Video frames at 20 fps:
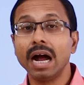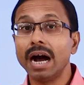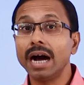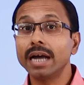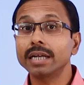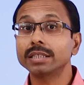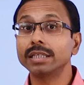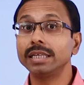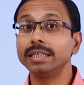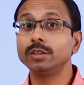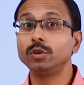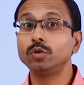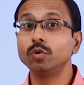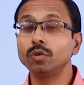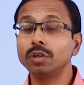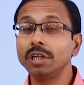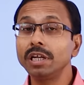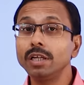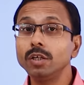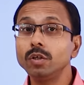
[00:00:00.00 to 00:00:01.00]
আর সেই
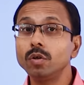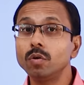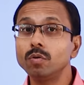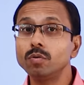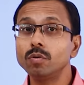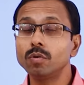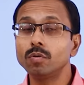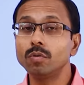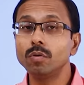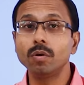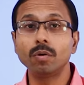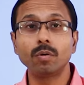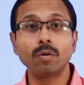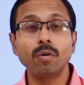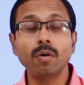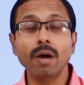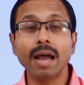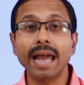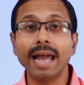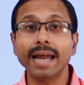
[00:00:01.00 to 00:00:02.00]
জটিল যৌগগুলো
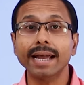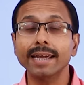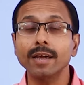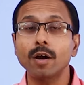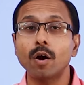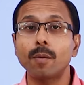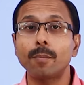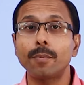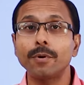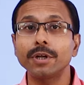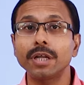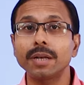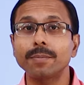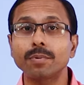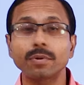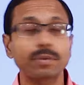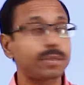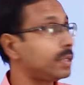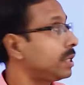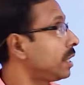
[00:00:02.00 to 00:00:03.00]
একে অপরের
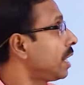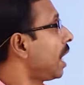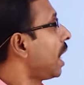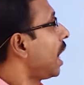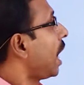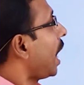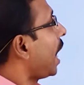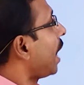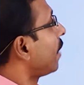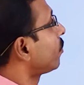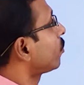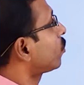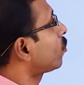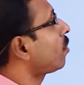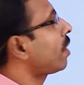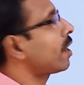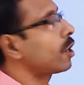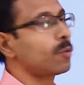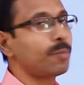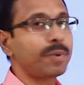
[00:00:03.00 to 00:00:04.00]
প্রতি
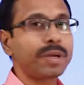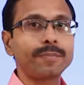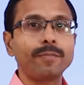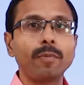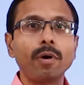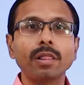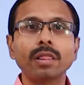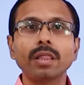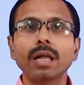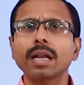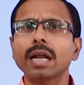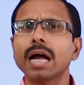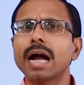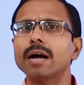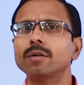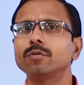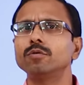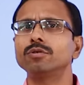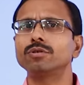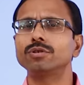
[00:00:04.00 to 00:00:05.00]
আন্তঃআণবিক বল দ্বারা
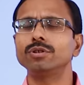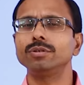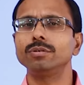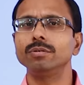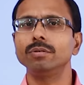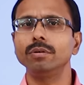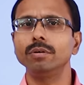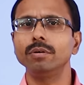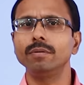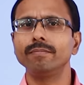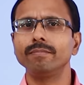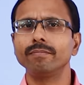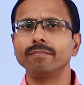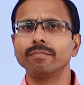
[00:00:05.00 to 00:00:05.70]
আকর্ষিত হলো